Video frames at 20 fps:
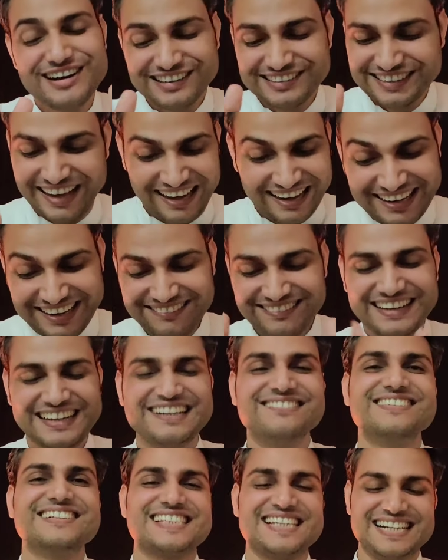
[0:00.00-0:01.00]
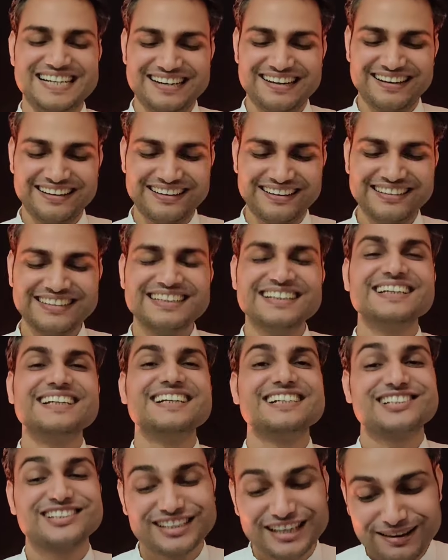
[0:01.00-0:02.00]
तो धागे वाली मिश्री लाना
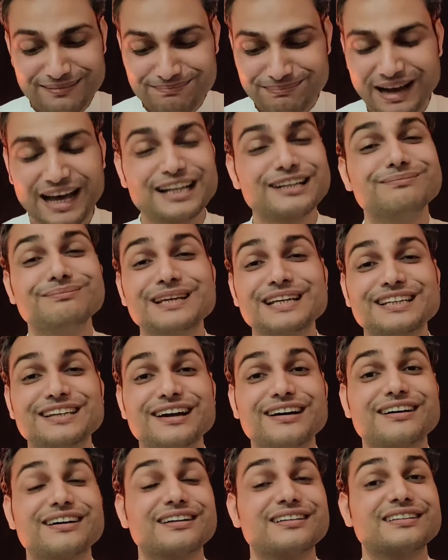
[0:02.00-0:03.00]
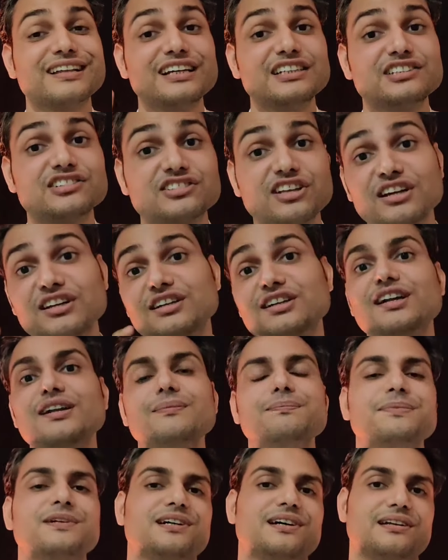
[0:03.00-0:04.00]
इसके बाद में क्या करना है
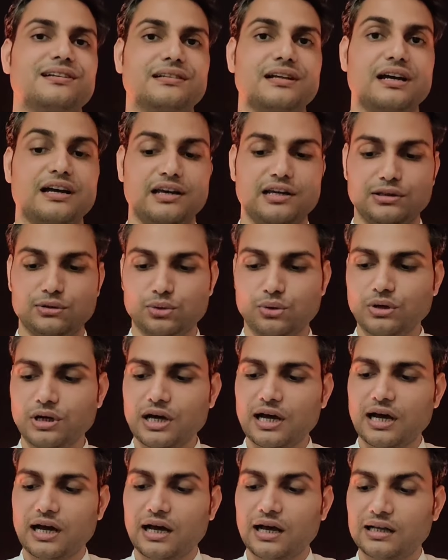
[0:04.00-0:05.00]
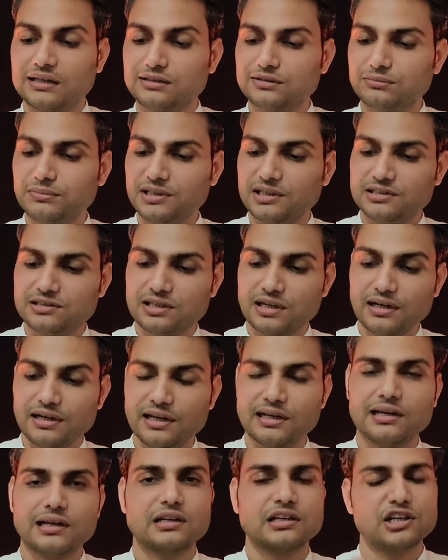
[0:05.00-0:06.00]
संकल्प करना है थोड़ा हाथ में जल
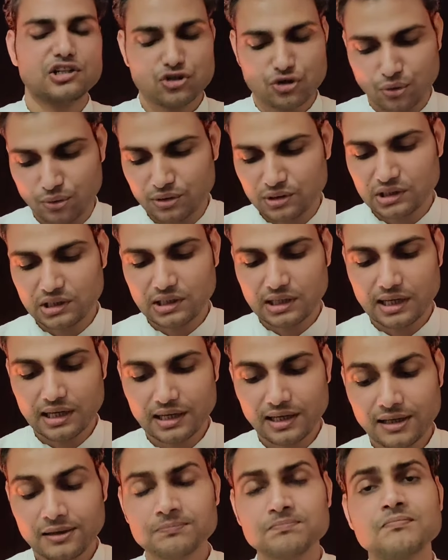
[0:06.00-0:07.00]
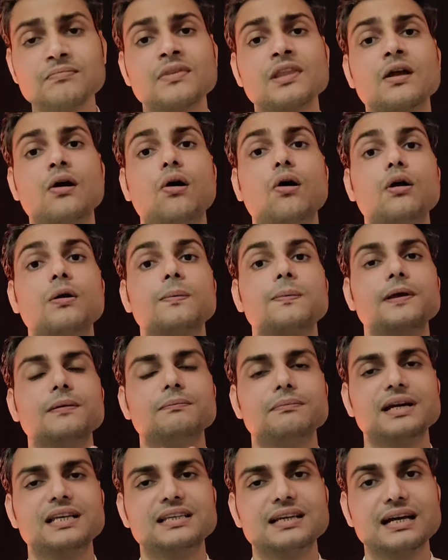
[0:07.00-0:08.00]
लेकर के छोड़ देना है और फिर
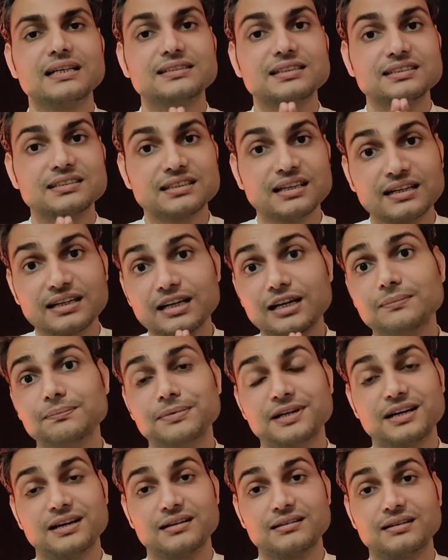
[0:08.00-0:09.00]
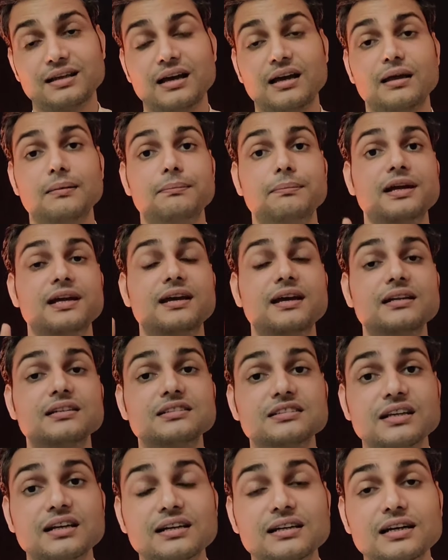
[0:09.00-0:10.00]
मैया से संकल्प करना है बगैर
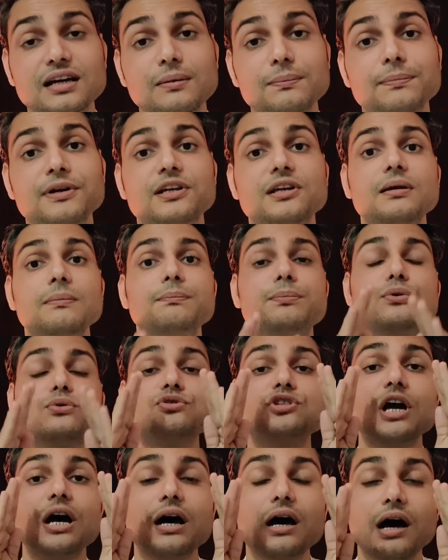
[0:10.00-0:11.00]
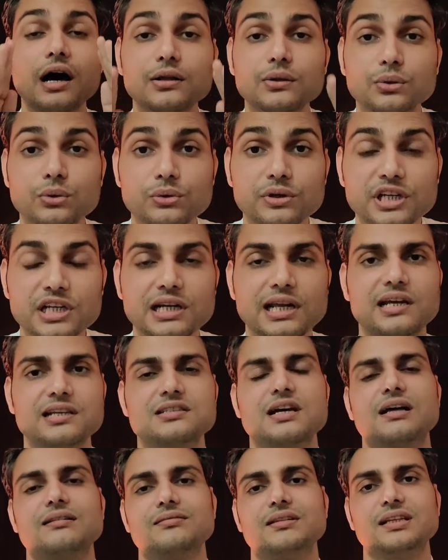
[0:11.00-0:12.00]
संकल्प के पूजा अधूरी रह
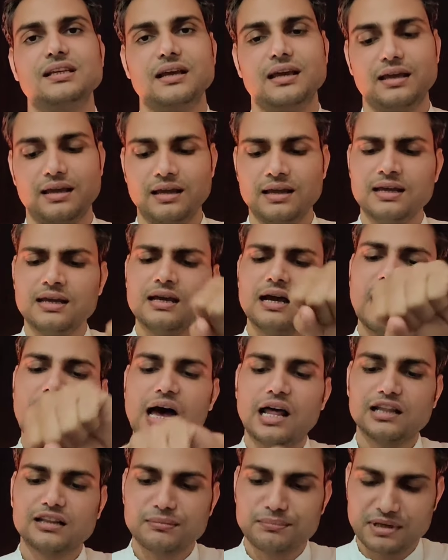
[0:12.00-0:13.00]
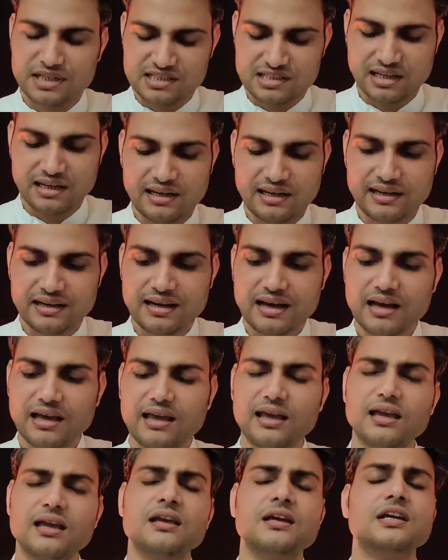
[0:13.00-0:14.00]
जाती है हाथ जल लेना
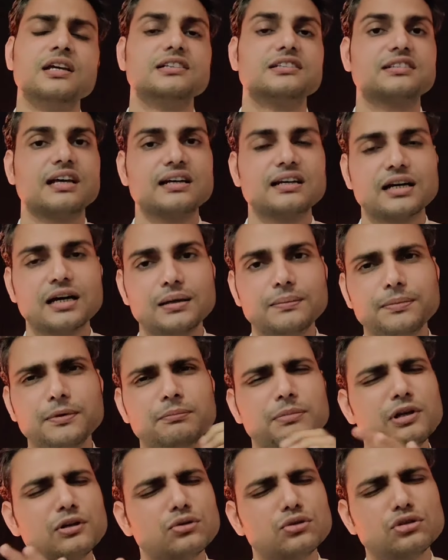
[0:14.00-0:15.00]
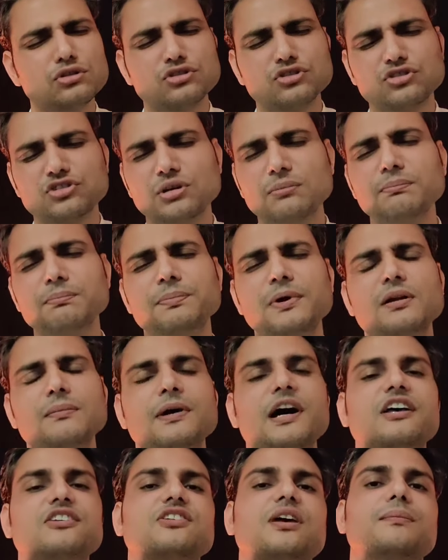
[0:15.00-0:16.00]
है संकल्प बिल्कुल सिंपल
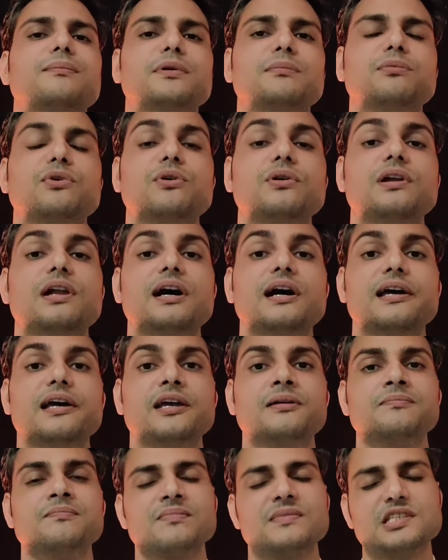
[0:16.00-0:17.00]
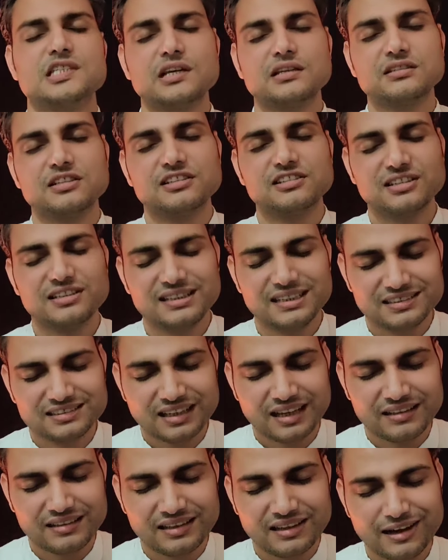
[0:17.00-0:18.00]
भाषा में बोलना है जैसे सीधे
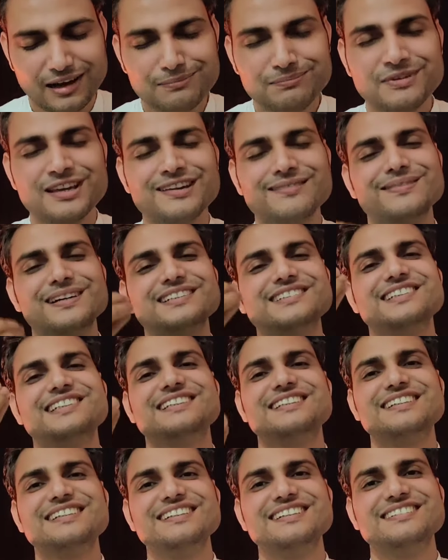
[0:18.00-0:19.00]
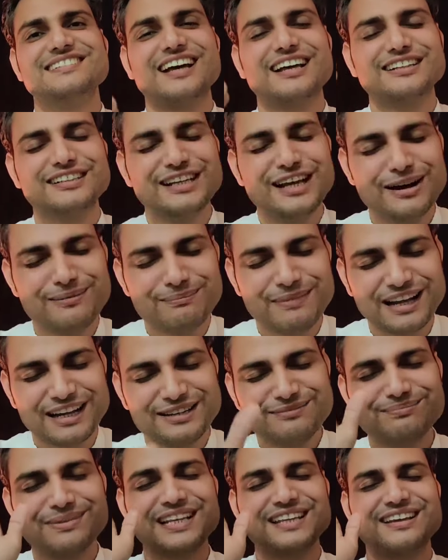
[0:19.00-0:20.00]
साधे हम वैसे सीधी साधी
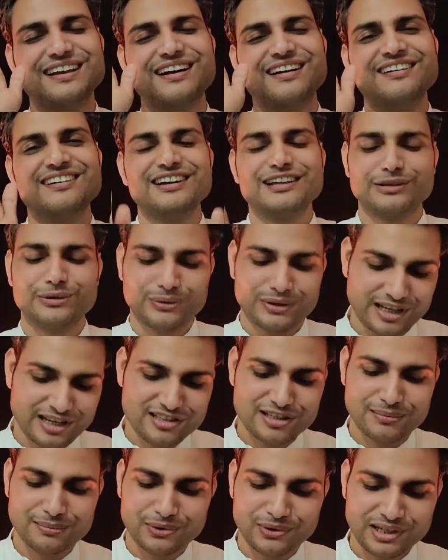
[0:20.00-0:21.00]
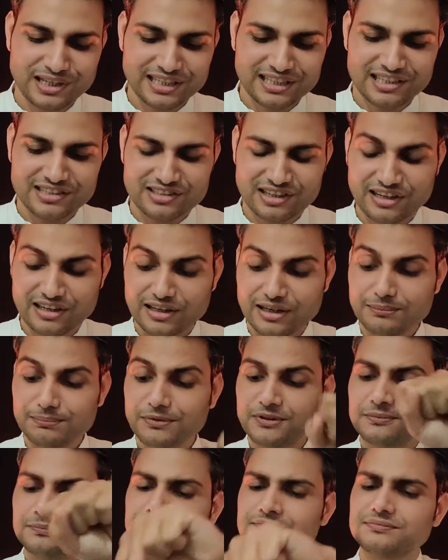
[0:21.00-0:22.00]
हमारी मैया तो कैसे बोलेंगे
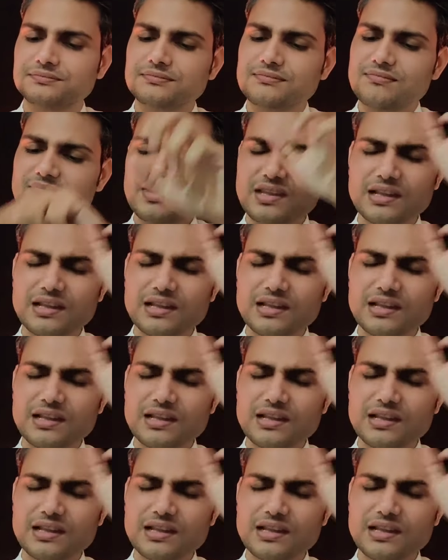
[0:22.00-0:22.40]
संकल्प